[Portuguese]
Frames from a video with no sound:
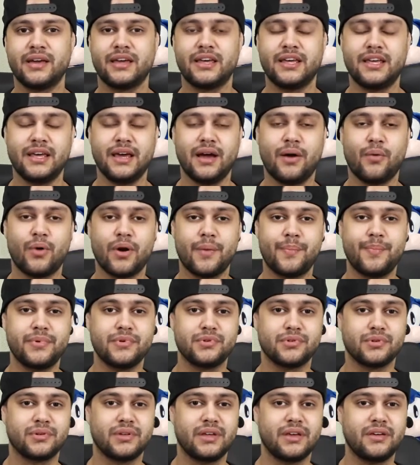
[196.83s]
que a Warp
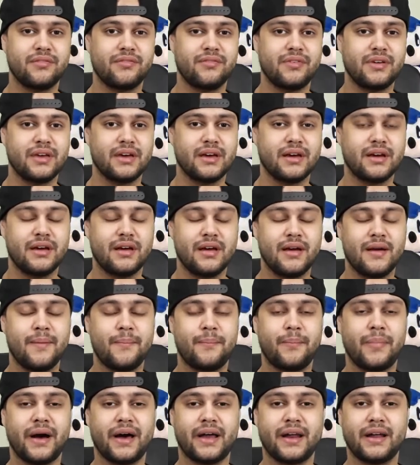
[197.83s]
Zone envia
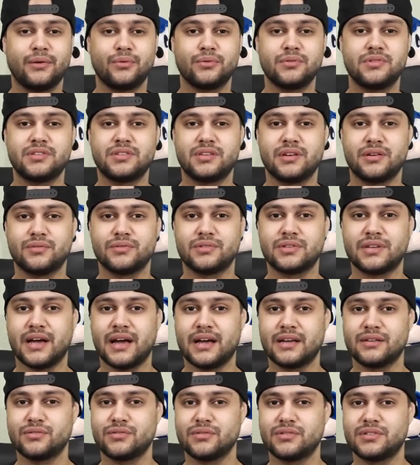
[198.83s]
para os seus
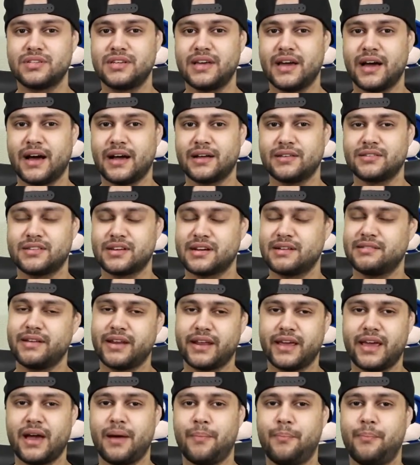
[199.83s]
associados, a
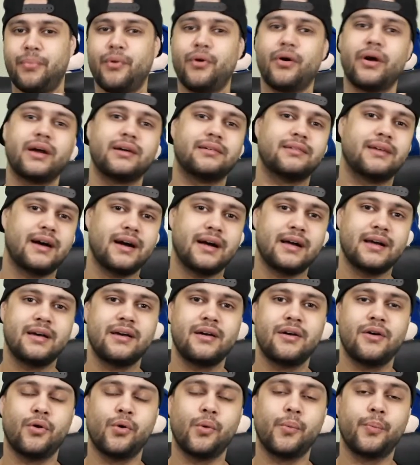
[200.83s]
galera que apoia lá
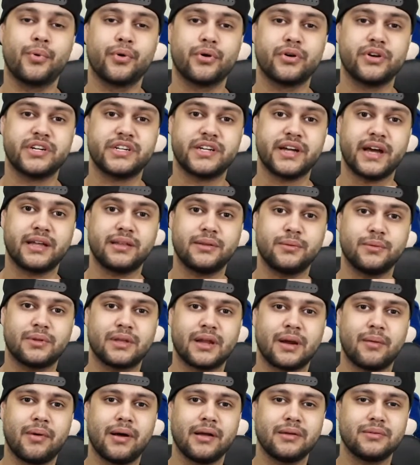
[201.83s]
o projeto e o
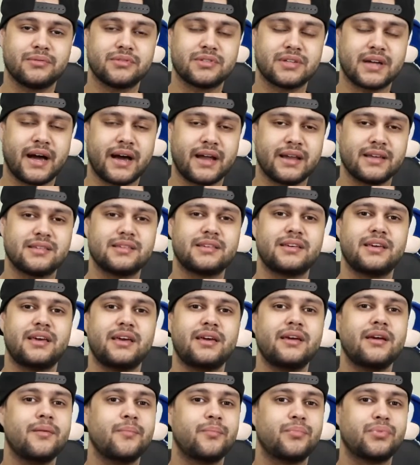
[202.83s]
trabalho dos caras,
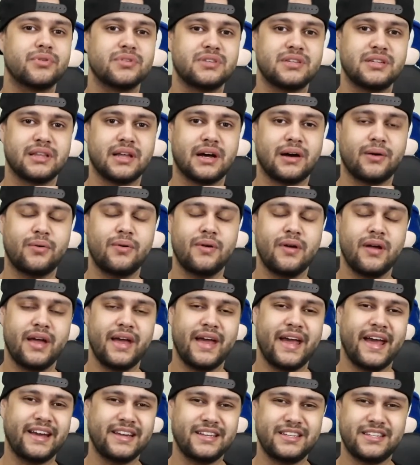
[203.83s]
que por sinal
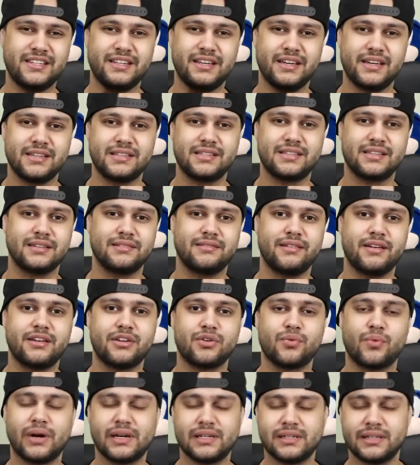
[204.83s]
é de
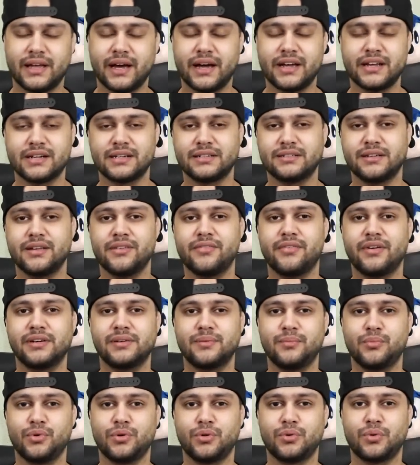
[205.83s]
excelente qualidade, galera, e
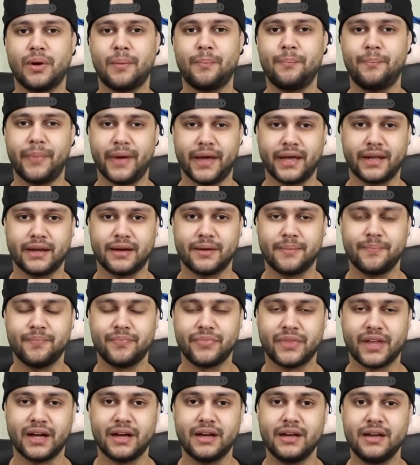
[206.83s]
vale muito a pena,
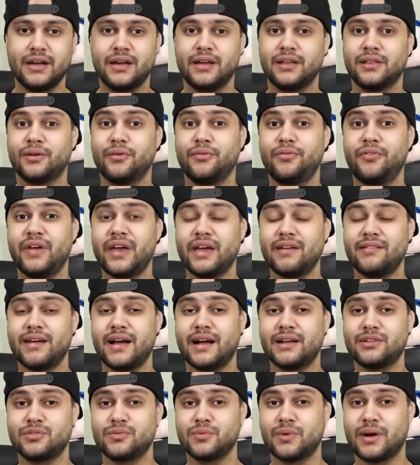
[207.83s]
tá? Então fiquem
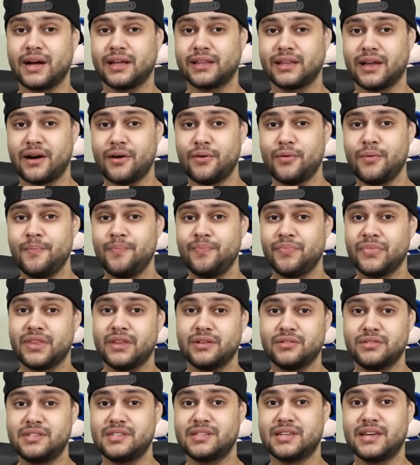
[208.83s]
ligados no canal,
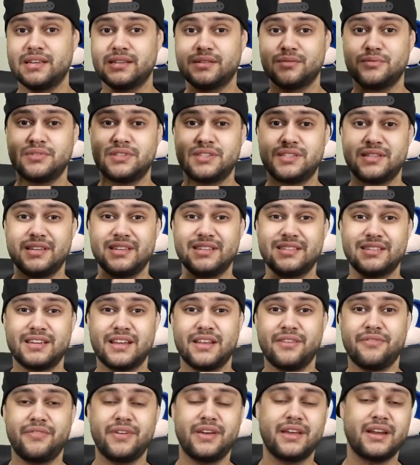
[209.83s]
não se esqueçam de se
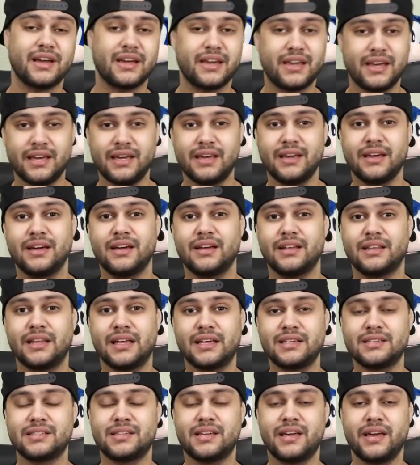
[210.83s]
inscrever aqui
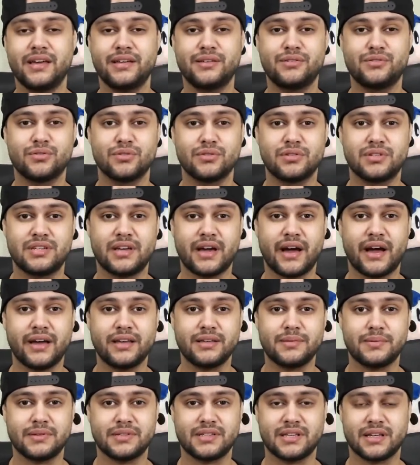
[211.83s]
nas redes
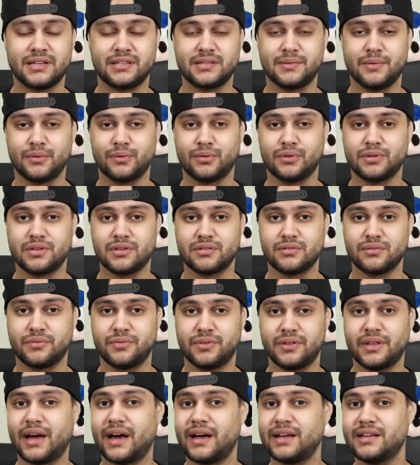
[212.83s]
sociais para estar recebendo todas as
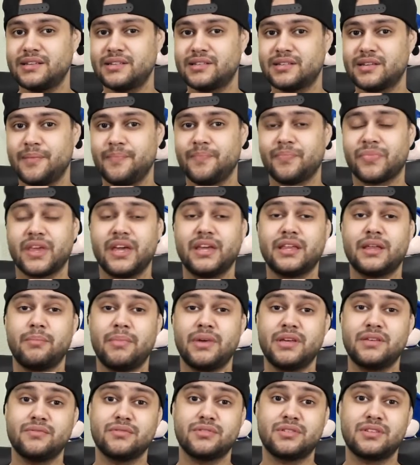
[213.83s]
novidades. E
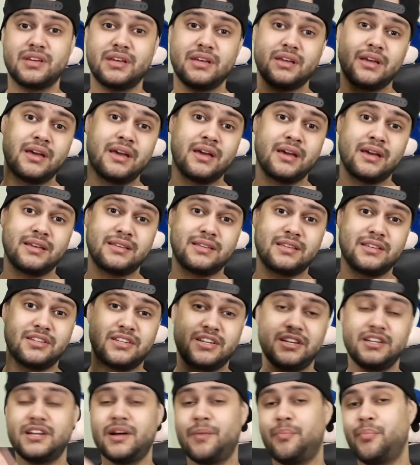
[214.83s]
também se você
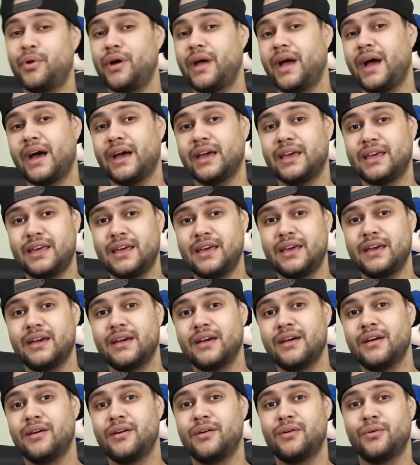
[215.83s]
sentir de apoiar
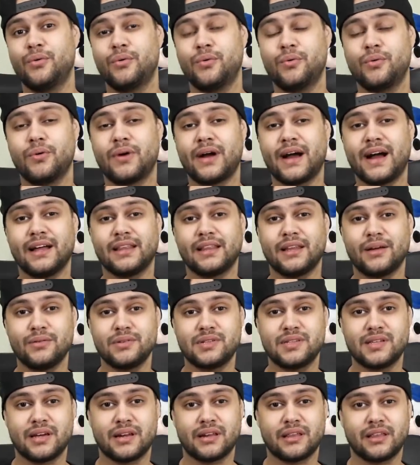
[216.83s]
aqui o
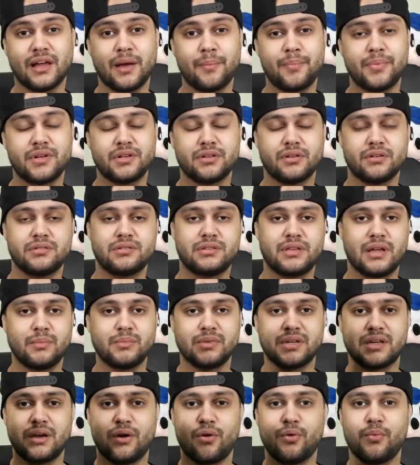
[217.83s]
canal Startup, nós
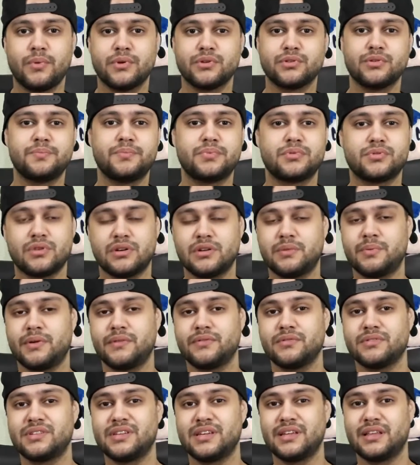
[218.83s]
temos aqui algumas opções
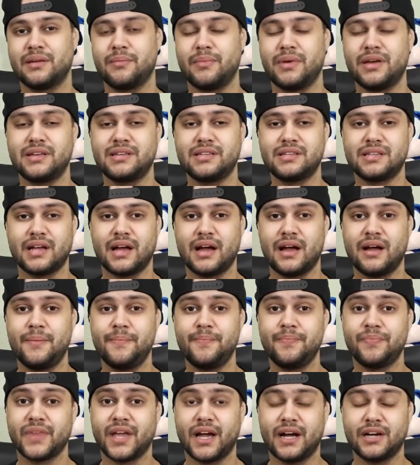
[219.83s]
para você também
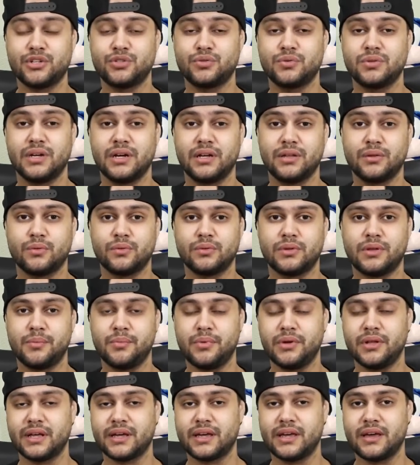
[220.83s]
estar ajudando,
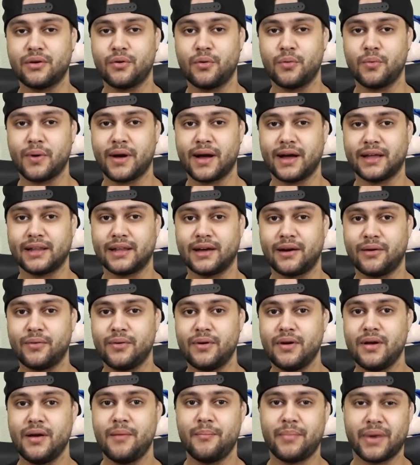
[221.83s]
contribuindo aqui com o canal
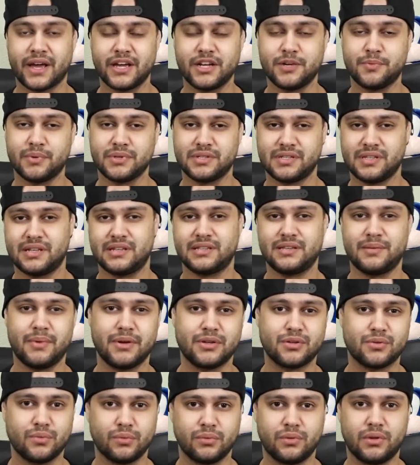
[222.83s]
para que a gente possa trazer
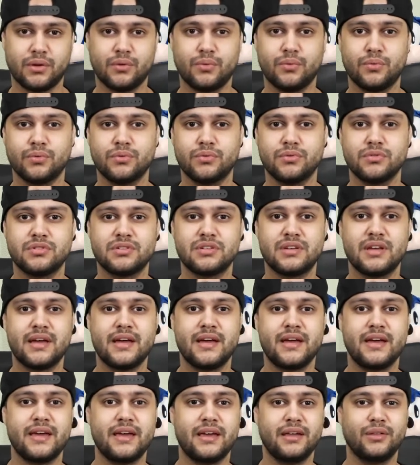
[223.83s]
mais conteúdos
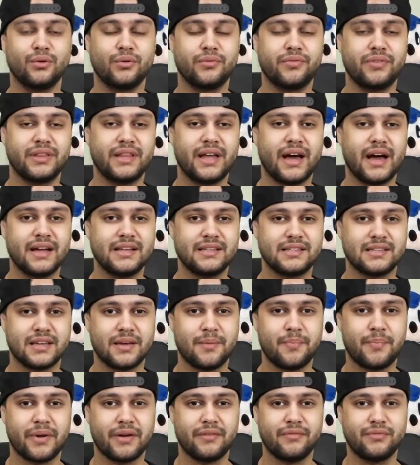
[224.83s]
e novidades
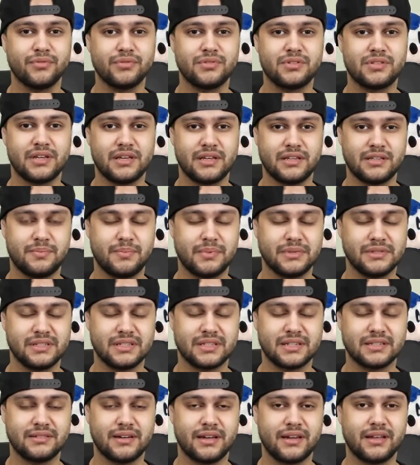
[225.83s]
aí para vocês.
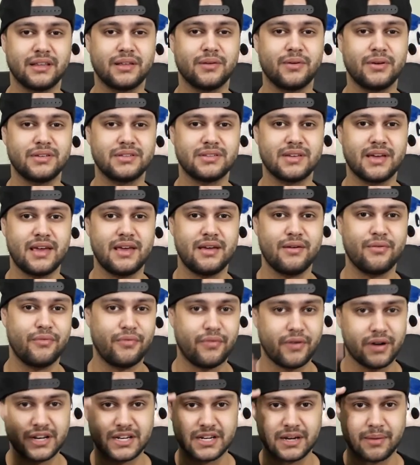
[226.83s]
Beleza, galera? Então é isso aí, um
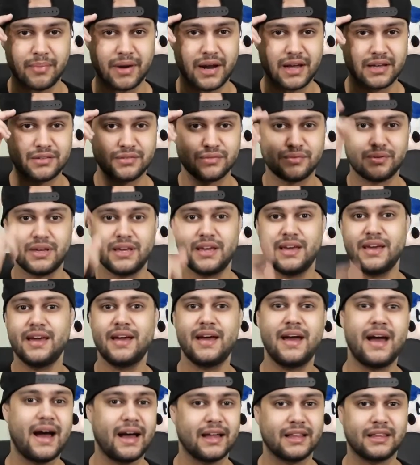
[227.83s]
forte abraço e
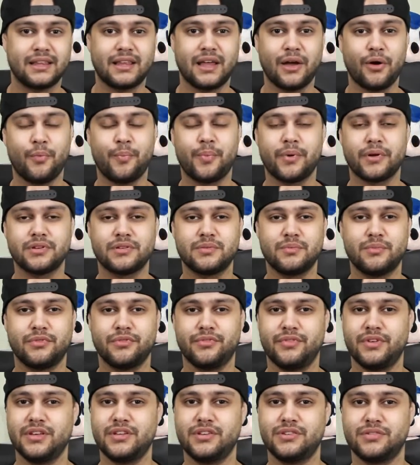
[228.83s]
até o próximo
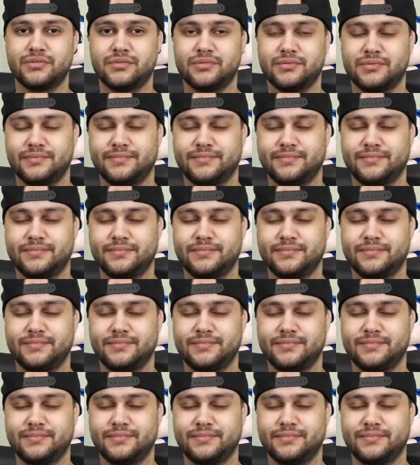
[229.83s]
vídeo.